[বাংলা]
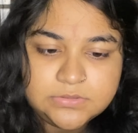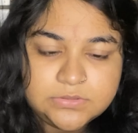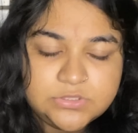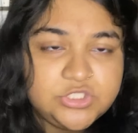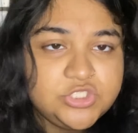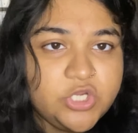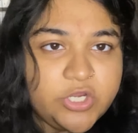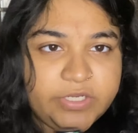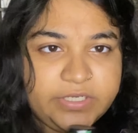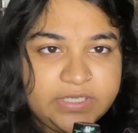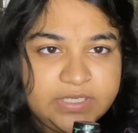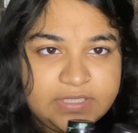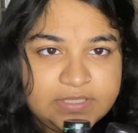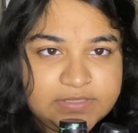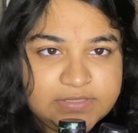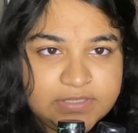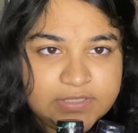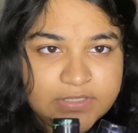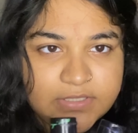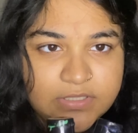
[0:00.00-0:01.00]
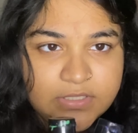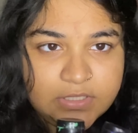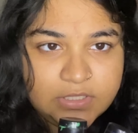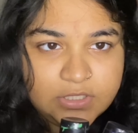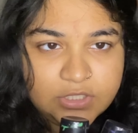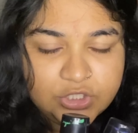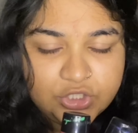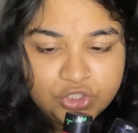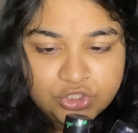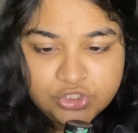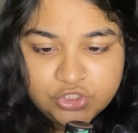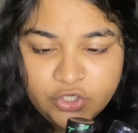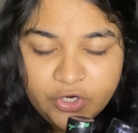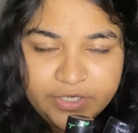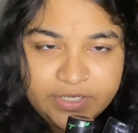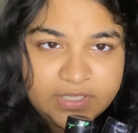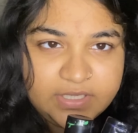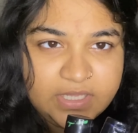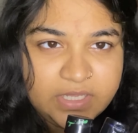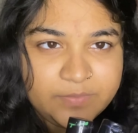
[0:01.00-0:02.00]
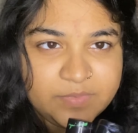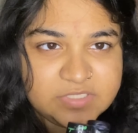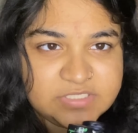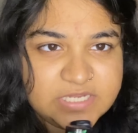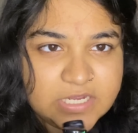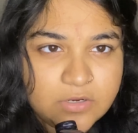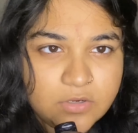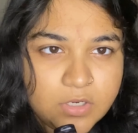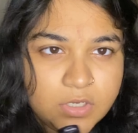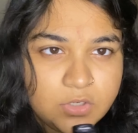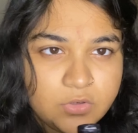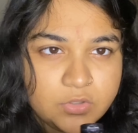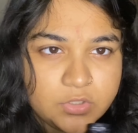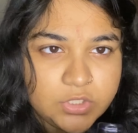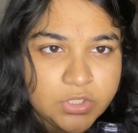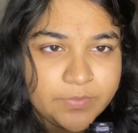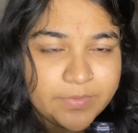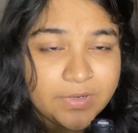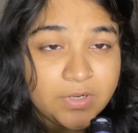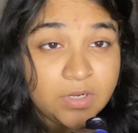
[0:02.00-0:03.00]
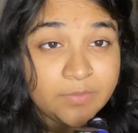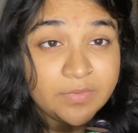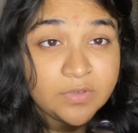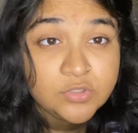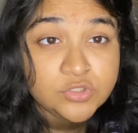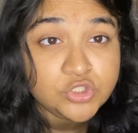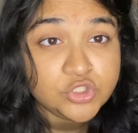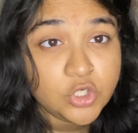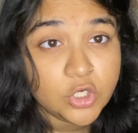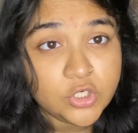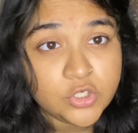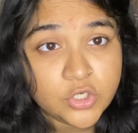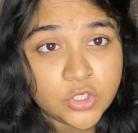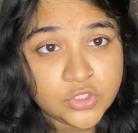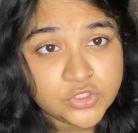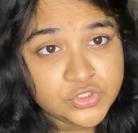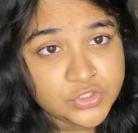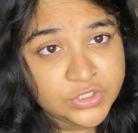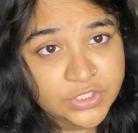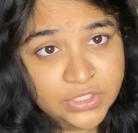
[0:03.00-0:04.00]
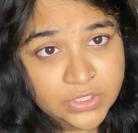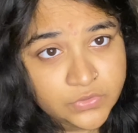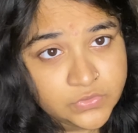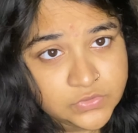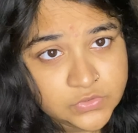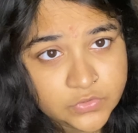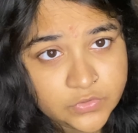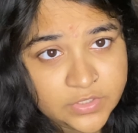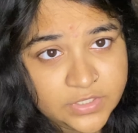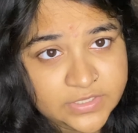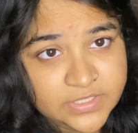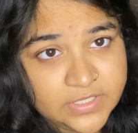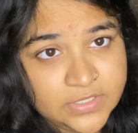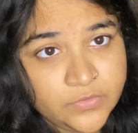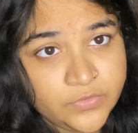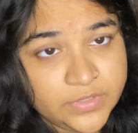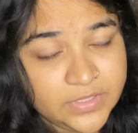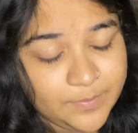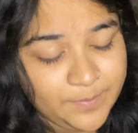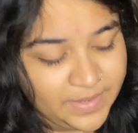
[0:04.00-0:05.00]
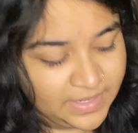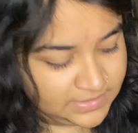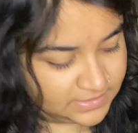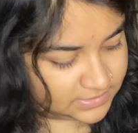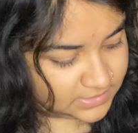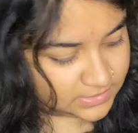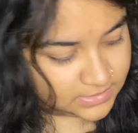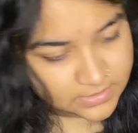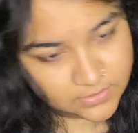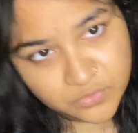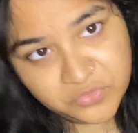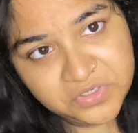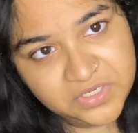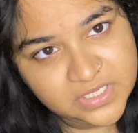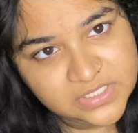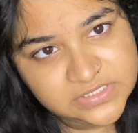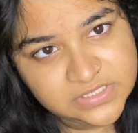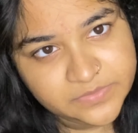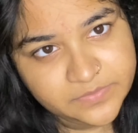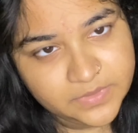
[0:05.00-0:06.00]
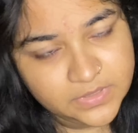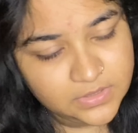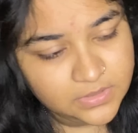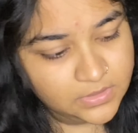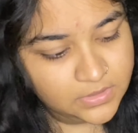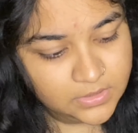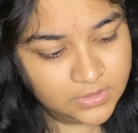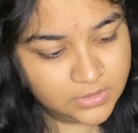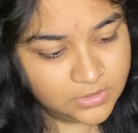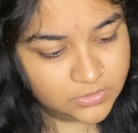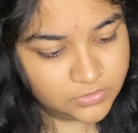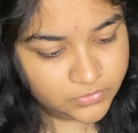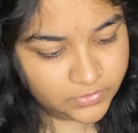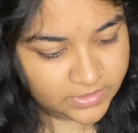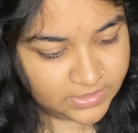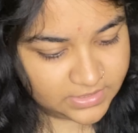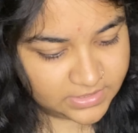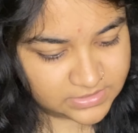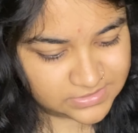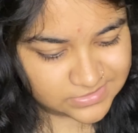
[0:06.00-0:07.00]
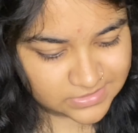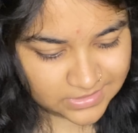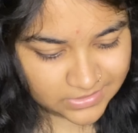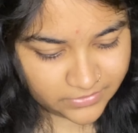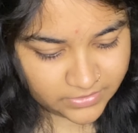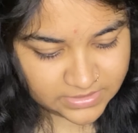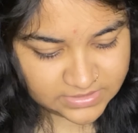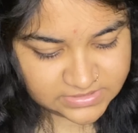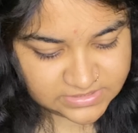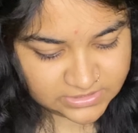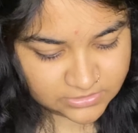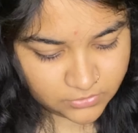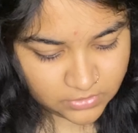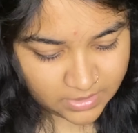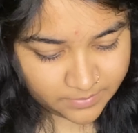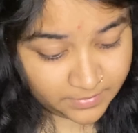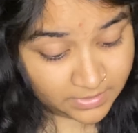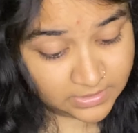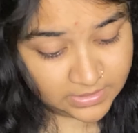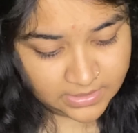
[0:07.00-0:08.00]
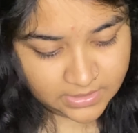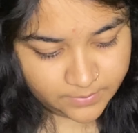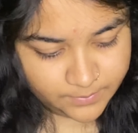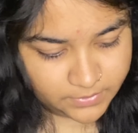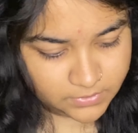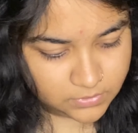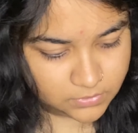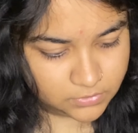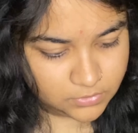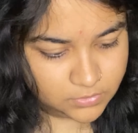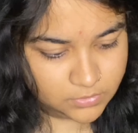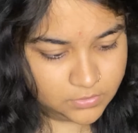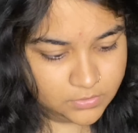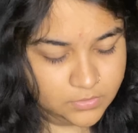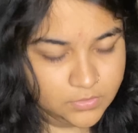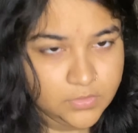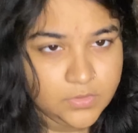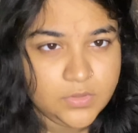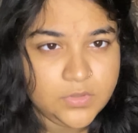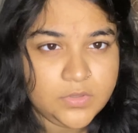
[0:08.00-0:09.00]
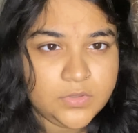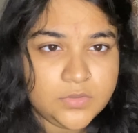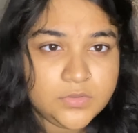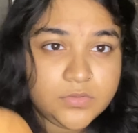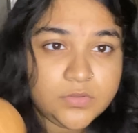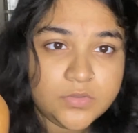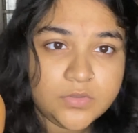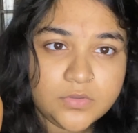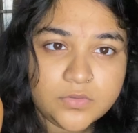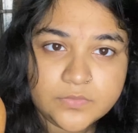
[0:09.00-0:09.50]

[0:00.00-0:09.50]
ছয়টা আছে তো ছয়টা দিয়ে আমার যা করার করতে হবে কারণ আমি এখন জল রং যদি ইউজ করি তাহলে ওইটা পানি দিলে উঠা যাবে তো এই রিস্ক নেওয়ার ইচ্ছা তো আমার নাই আপাতত তো